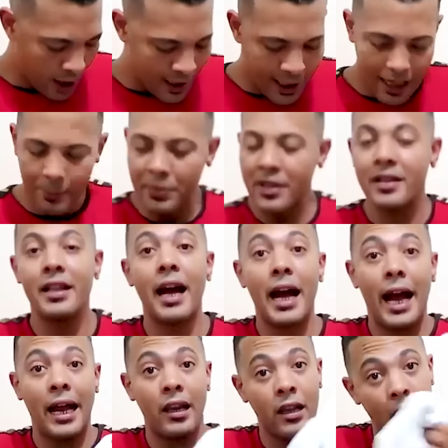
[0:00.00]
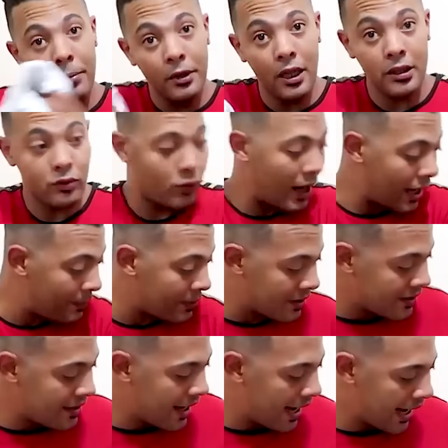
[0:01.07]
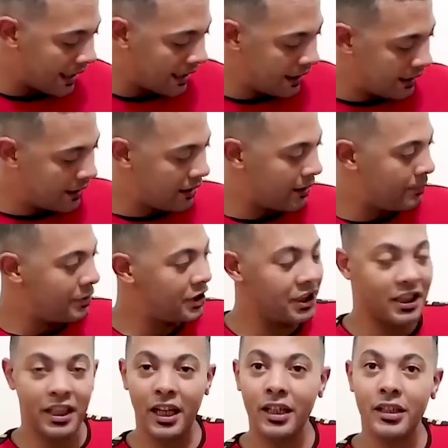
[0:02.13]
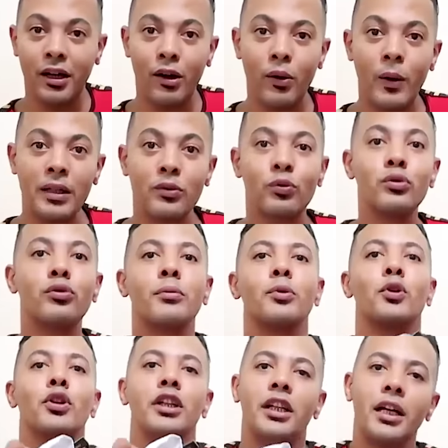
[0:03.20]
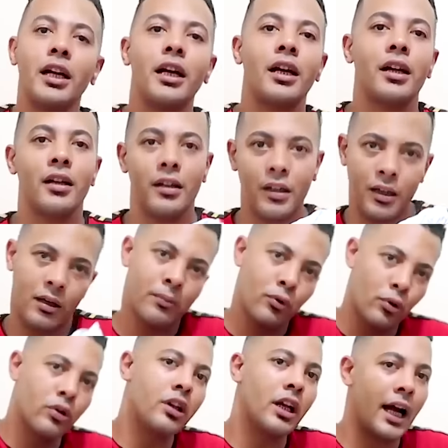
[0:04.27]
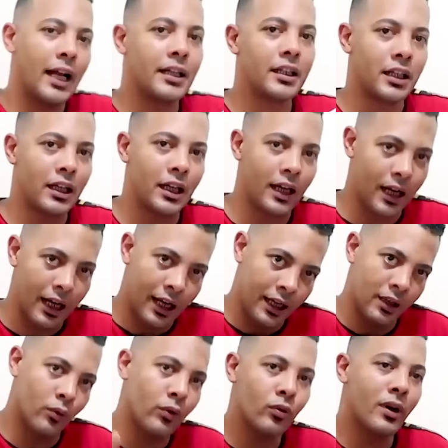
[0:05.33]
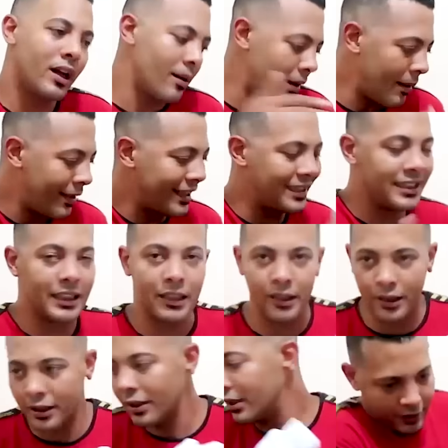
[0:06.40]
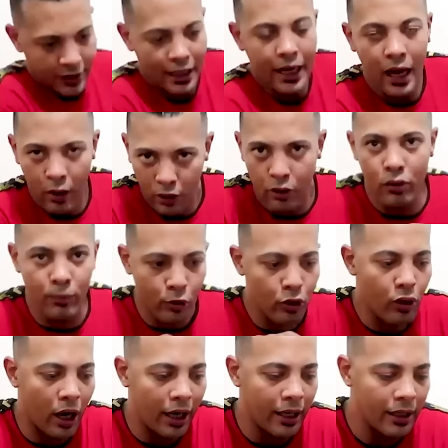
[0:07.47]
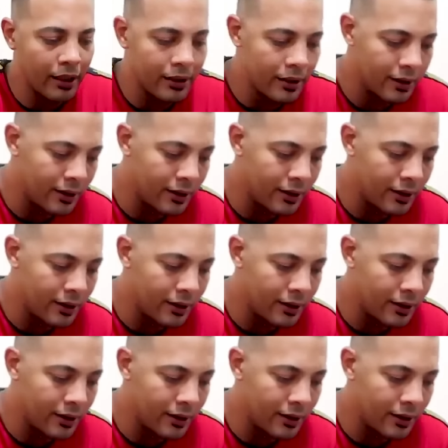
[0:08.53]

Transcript: انا هلبس ده على الابيض وهلبس ده على البتنجاني دهوت وانتوا بقولوا لي ايه بقولوا لي يعني حلوين ولا ابدل يعني هوريهم لكم عليا